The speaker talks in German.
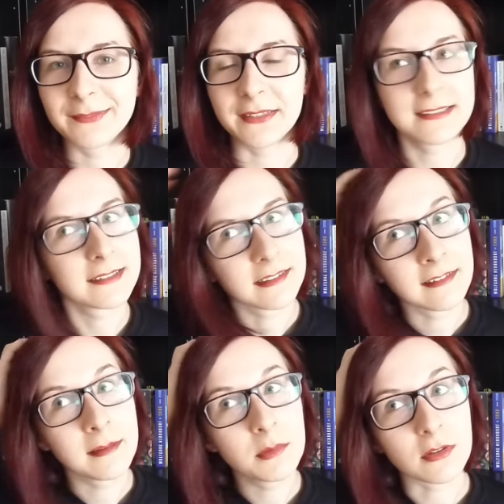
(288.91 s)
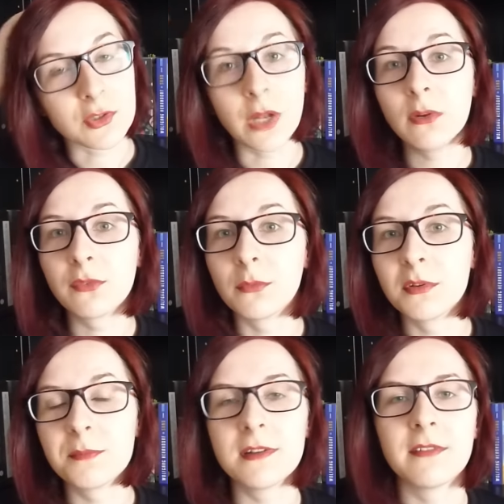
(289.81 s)
was ich äh, ziemlich erstaunlich für
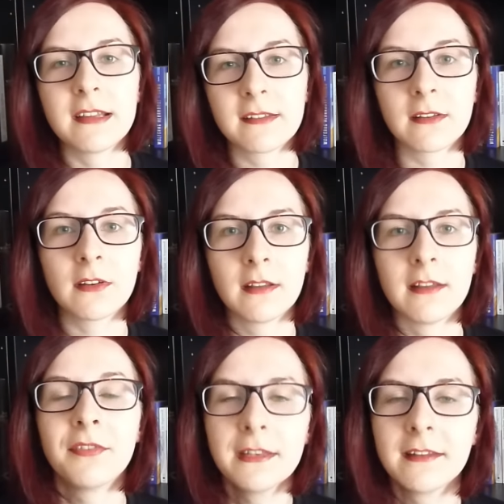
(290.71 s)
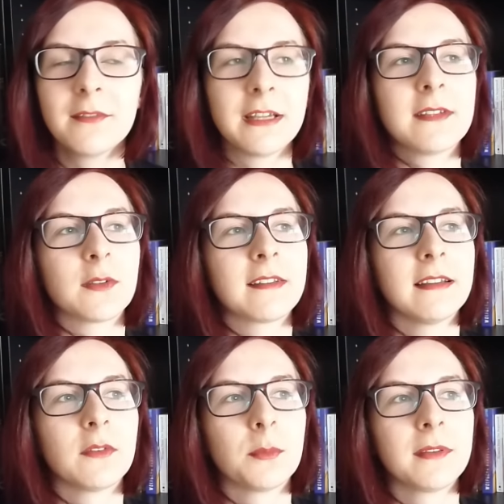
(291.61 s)
mich bin, weil ich dann äh, finde, weil ich sonst
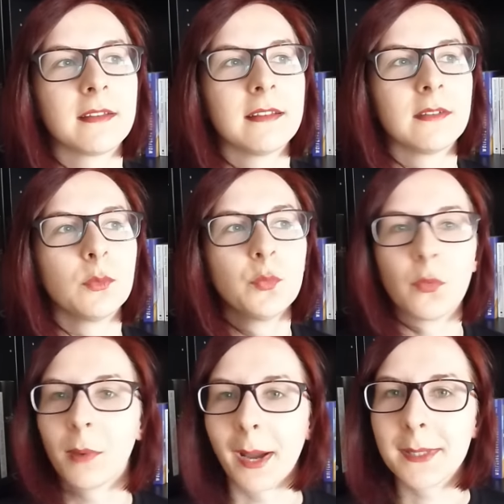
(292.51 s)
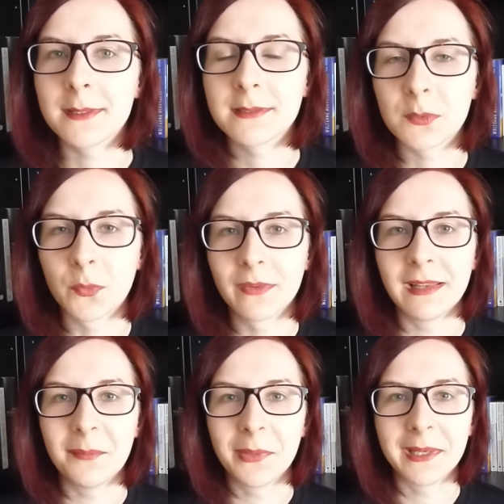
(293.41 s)
eher so ein bisschen unvorbereitet äh, durchs
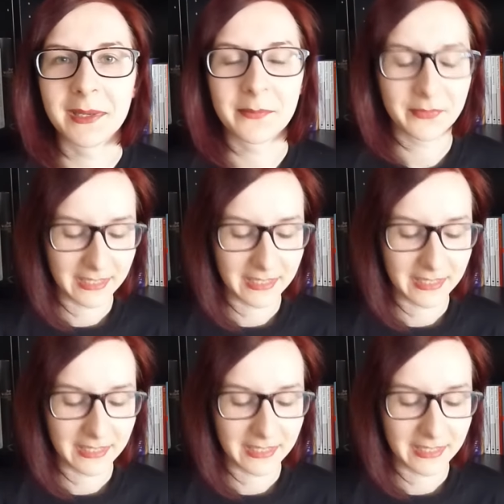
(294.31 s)
Leben gehe.